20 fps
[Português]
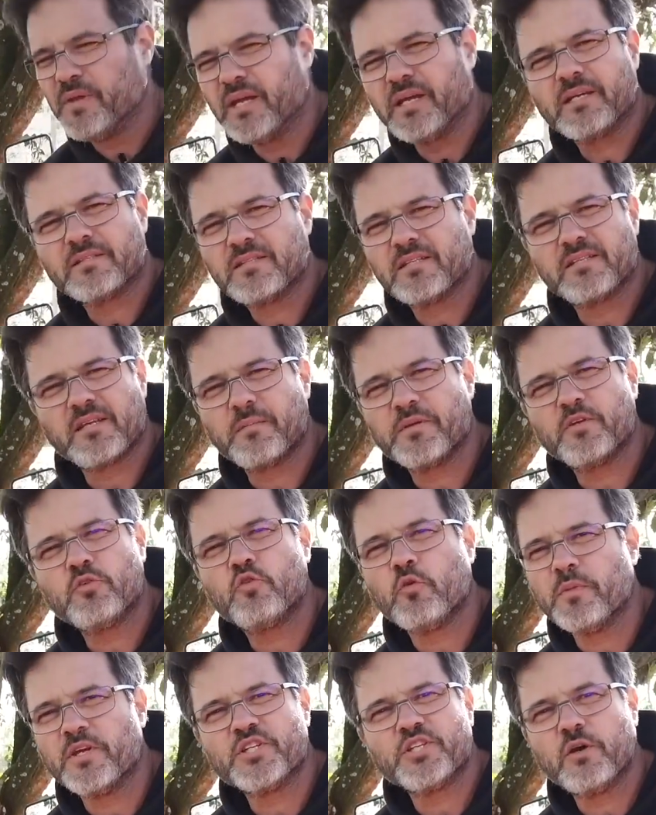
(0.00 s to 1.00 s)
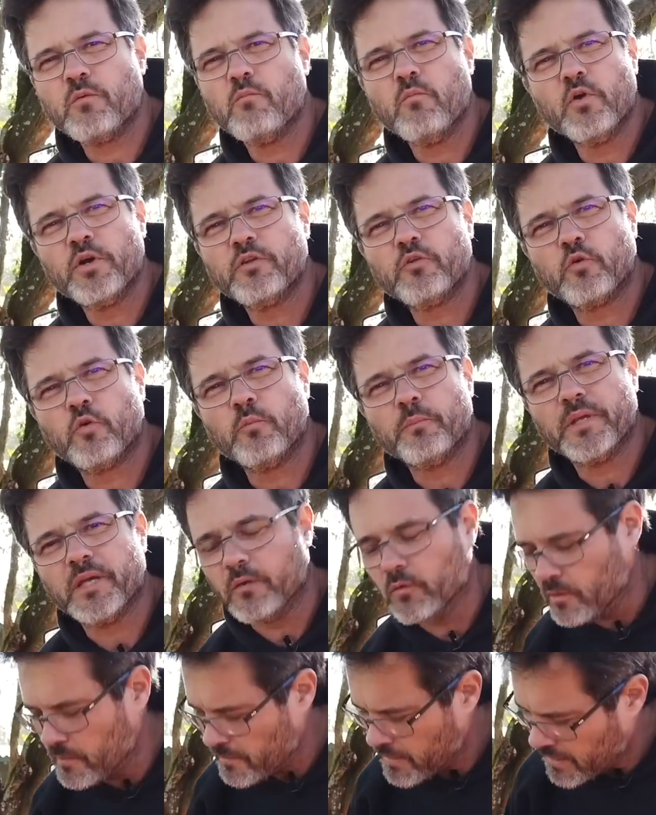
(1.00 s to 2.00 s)
Bianca, você sabe que isso mexeu muito
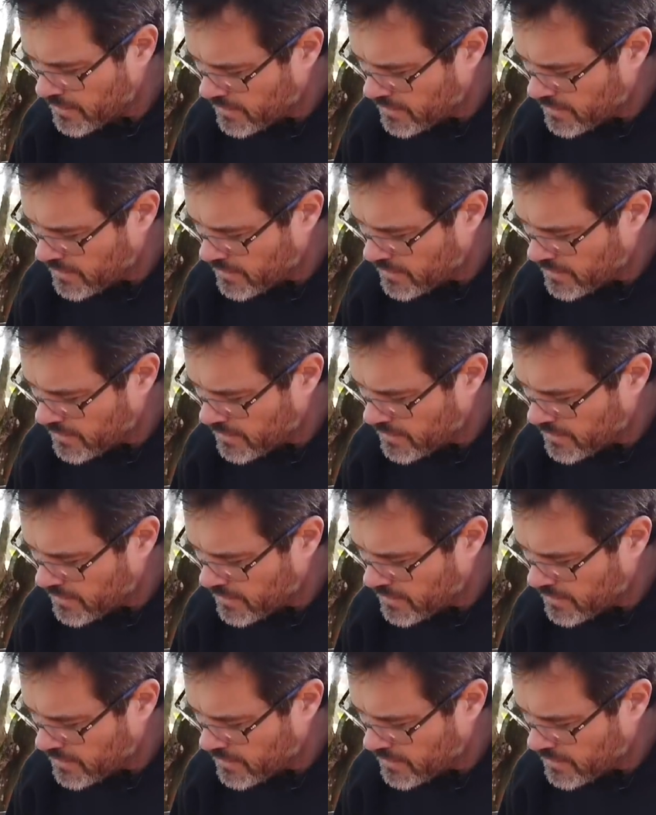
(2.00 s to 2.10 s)
comigo.